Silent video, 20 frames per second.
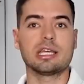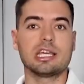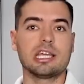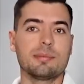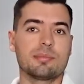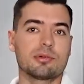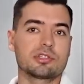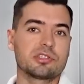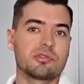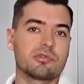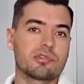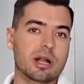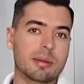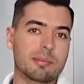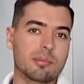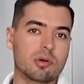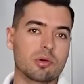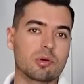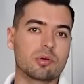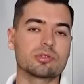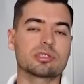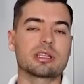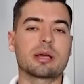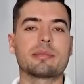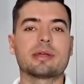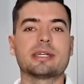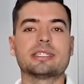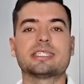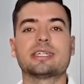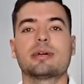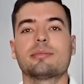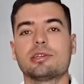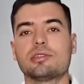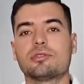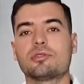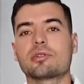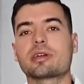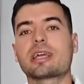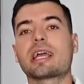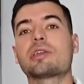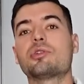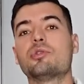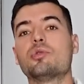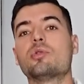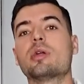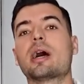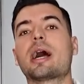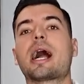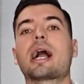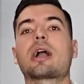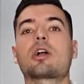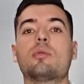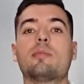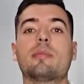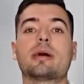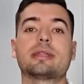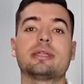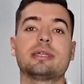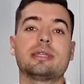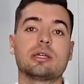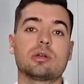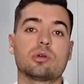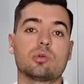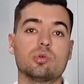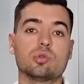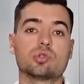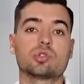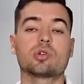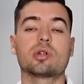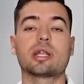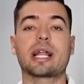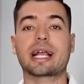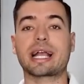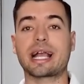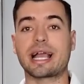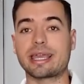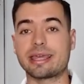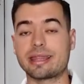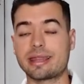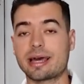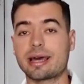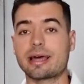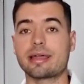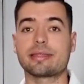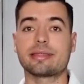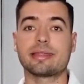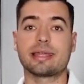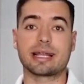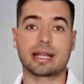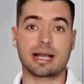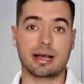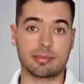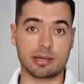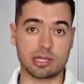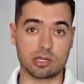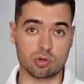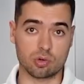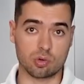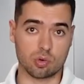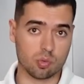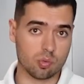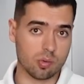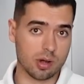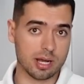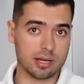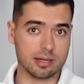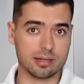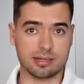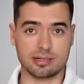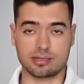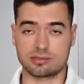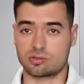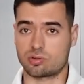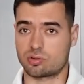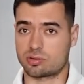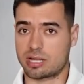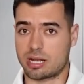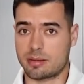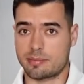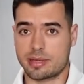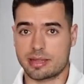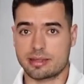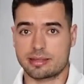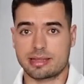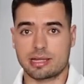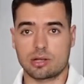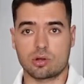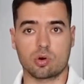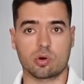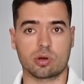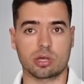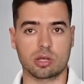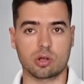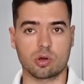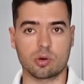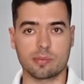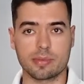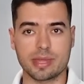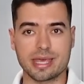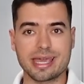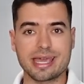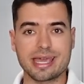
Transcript: Y por si fuera poco, también se ha visto que ayuda a combatir incluso la caída del cabello, lo cual es totalmente lógico.